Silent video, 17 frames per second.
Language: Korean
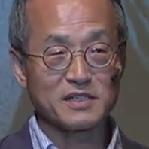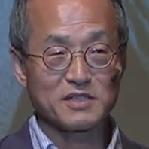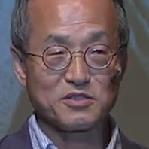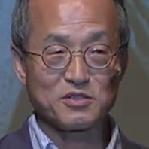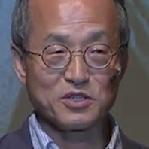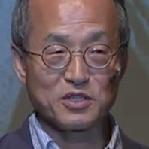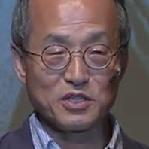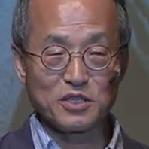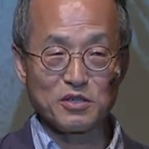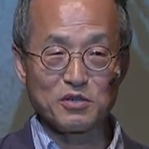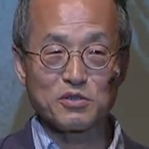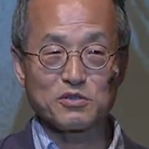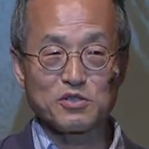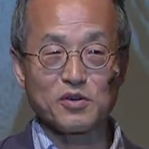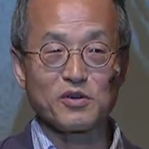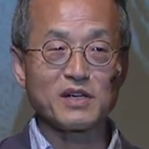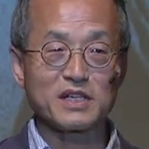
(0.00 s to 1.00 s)
그래서 이걸
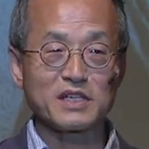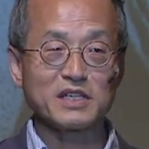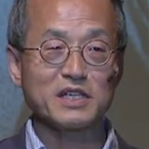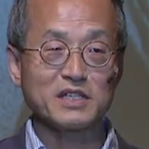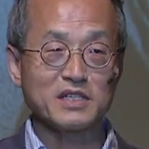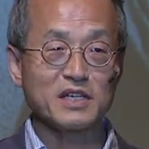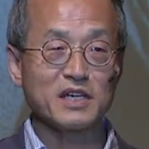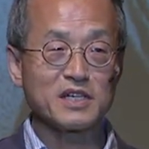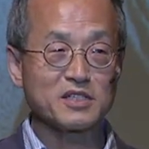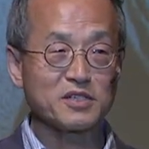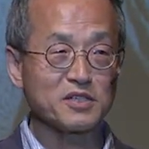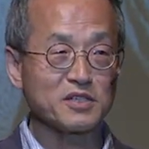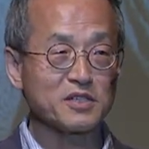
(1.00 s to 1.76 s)
정확하게 이해하셔야